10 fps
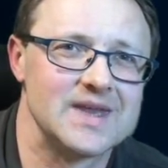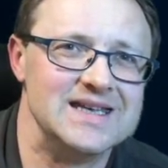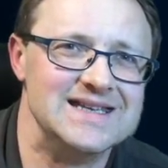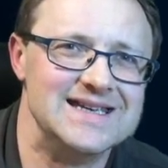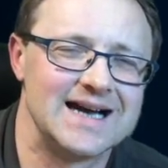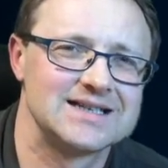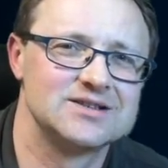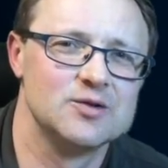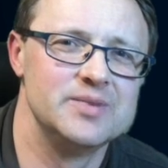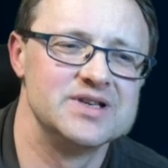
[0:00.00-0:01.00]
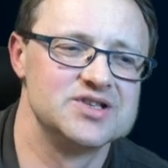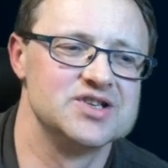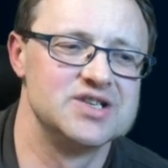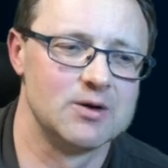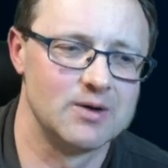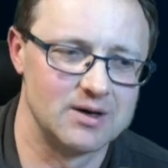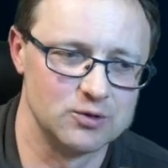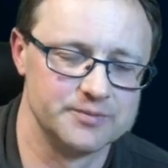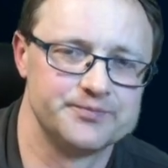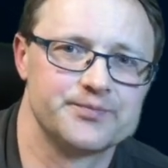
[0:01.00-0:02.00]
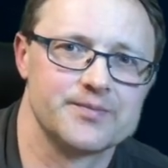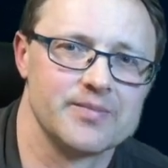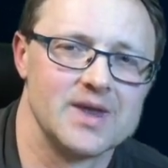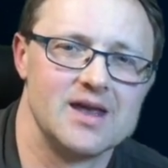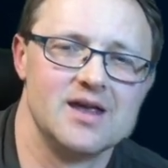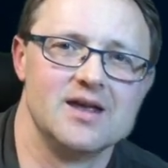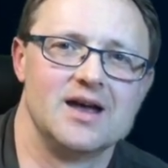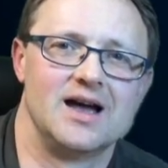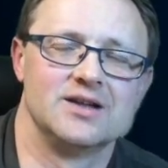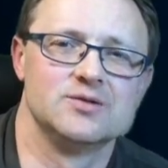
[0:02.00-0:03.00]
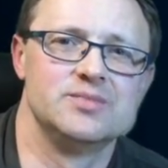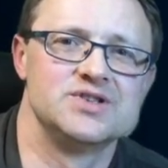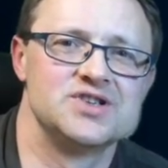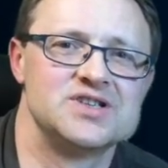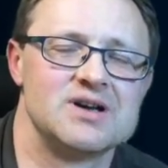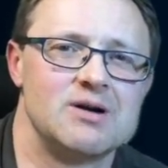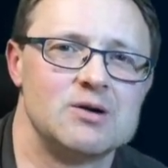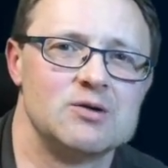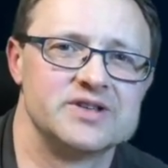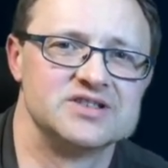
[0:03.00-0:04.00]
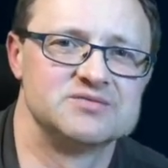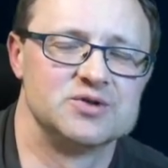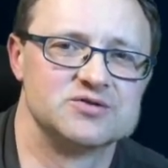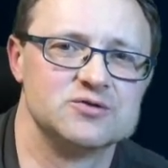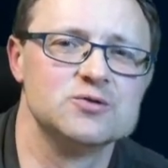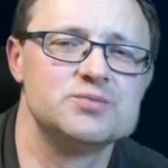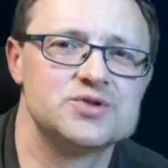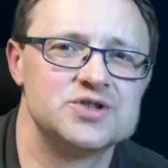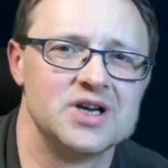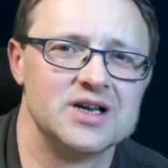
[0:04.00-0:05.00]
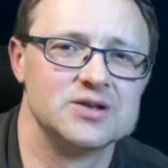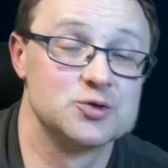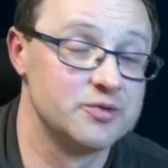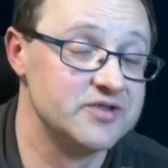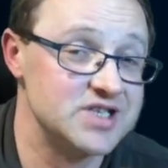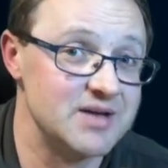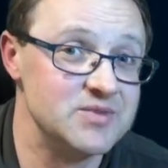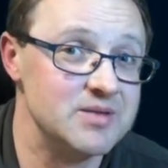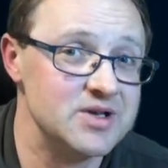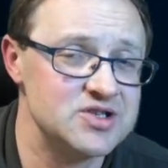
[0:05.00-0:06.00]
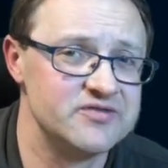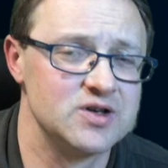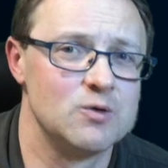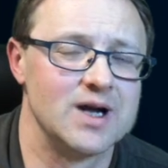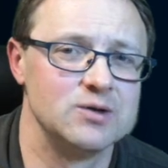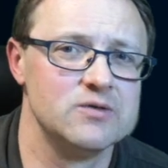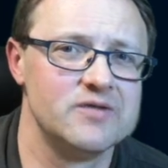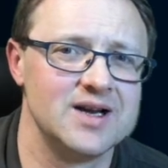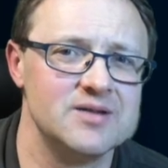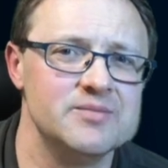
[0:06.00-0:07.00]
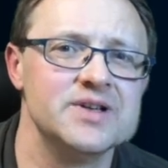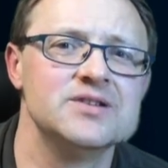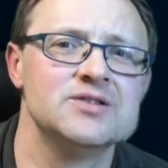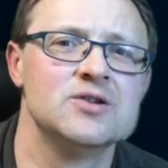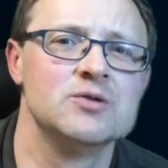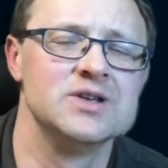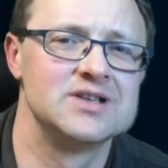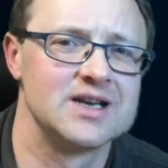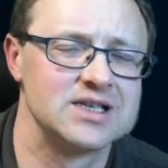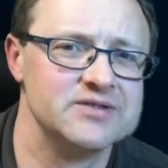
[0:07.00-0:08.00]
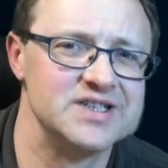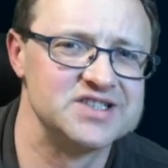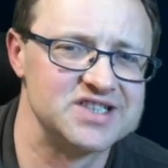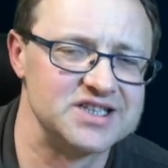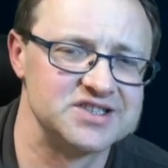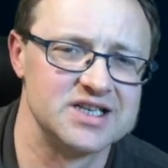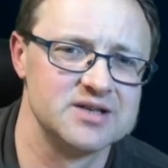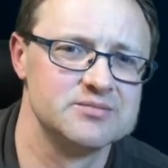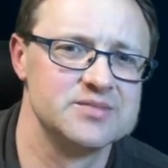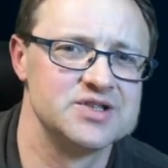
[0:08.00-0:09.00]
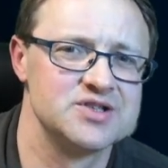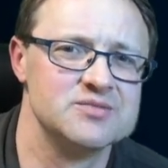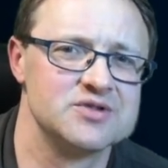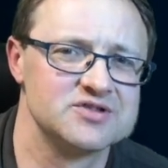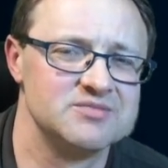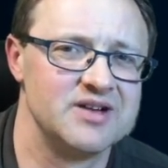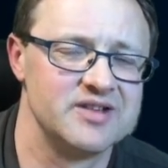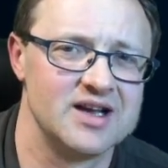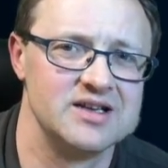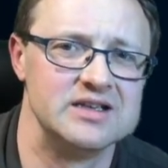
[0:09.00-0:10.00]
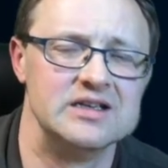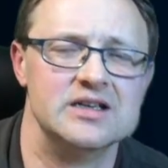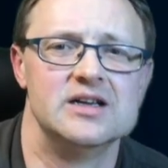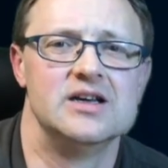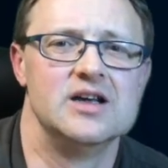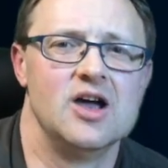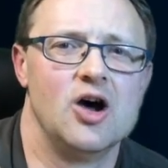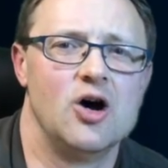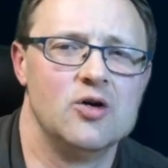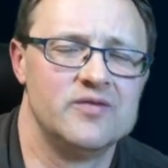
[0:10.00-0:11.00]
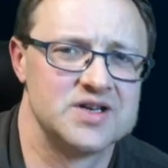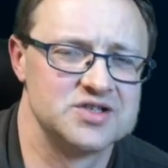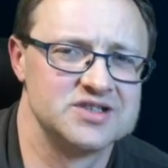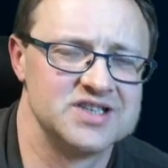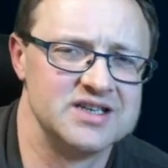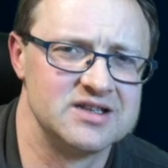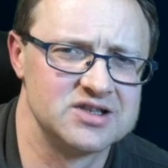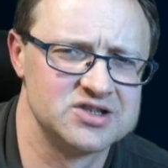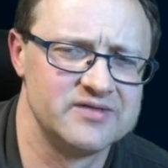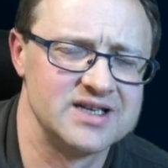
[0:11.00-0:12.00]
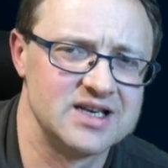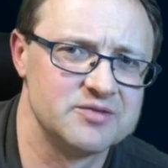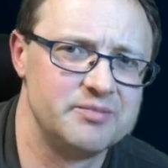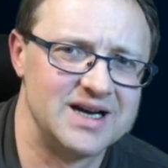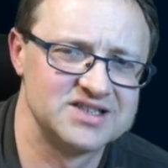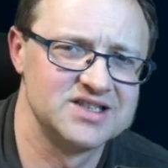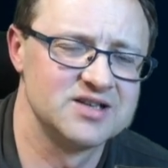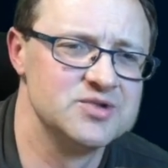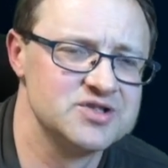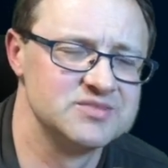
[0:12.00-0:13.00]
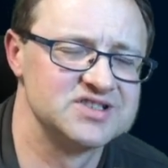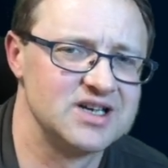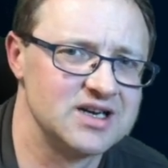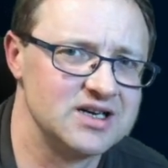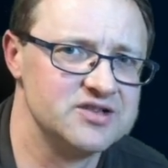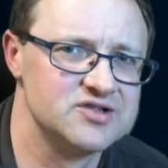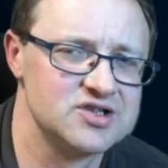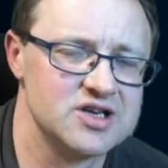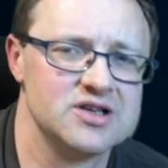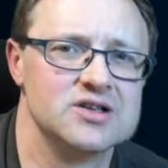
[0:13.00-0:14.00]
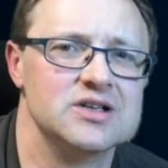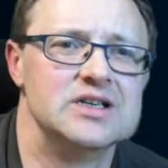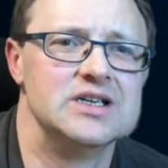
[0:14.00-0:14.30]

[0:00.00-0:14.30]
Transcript: jak to będzie działało? Ano będzie działało w ten sposób, że już powiedziałem, nie będzie wykładów, ale będą interaktywne sesje. Będziemy rozmawiali o Waszych zainteresowaniach, pasjach. Będziemy starali się e,